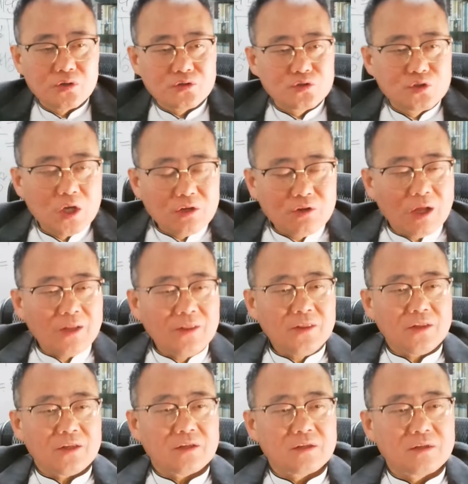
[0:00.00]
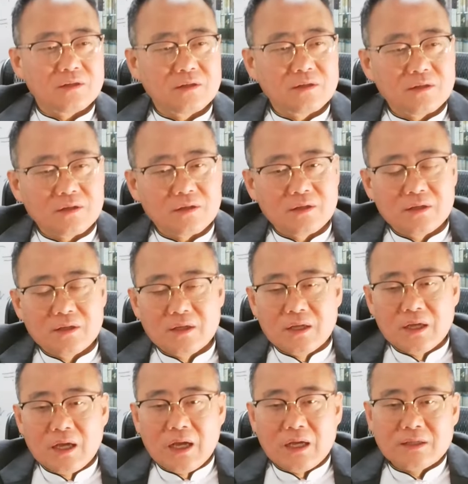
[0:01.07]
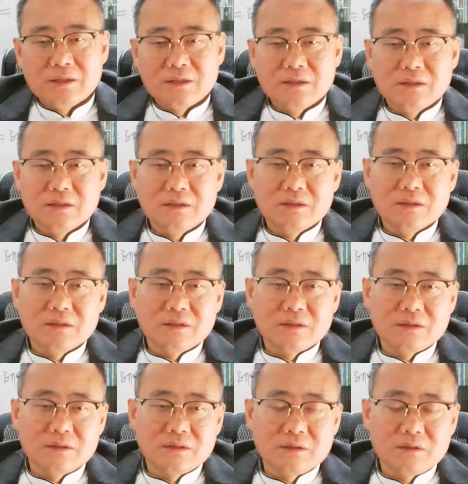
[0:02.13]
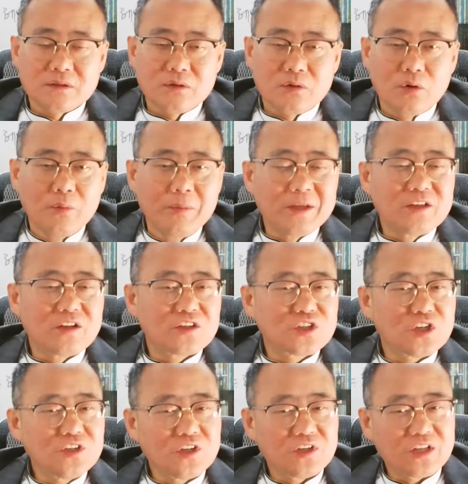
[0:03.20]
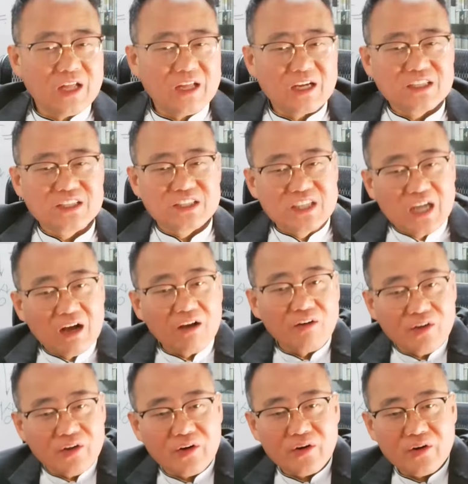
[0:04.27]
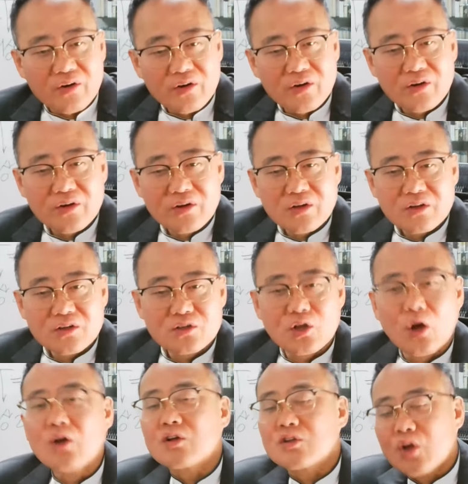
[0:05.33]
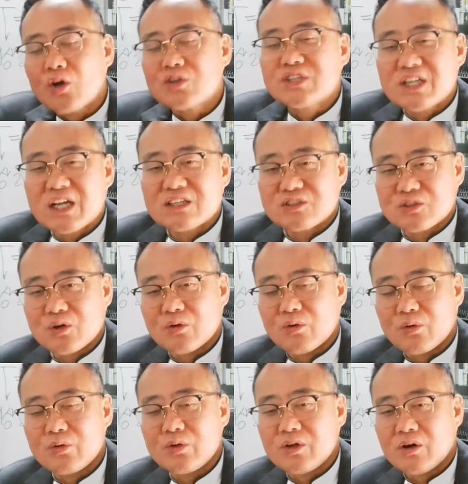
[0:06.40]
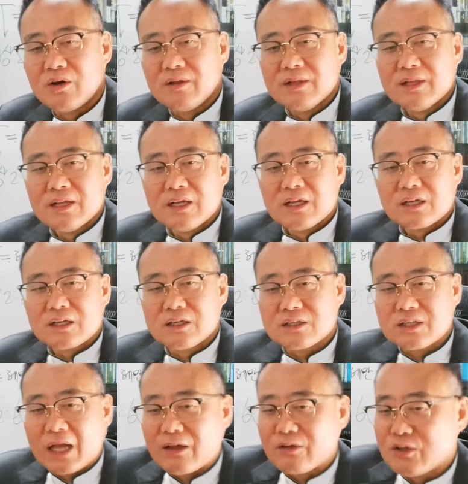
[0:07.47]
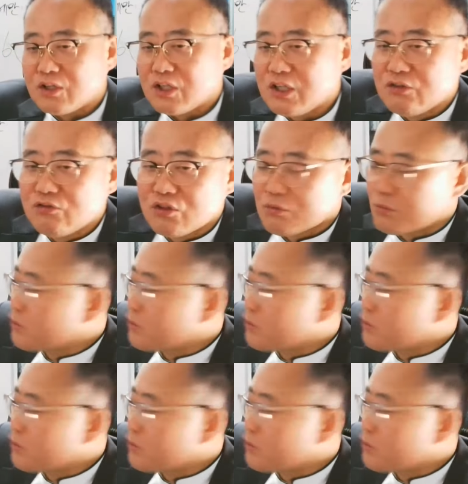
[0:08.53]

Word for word: 최소한 한 500년에서 1000년 사이가 지난 거예요. 더 지났죠. 오히려 그 다윗 이후로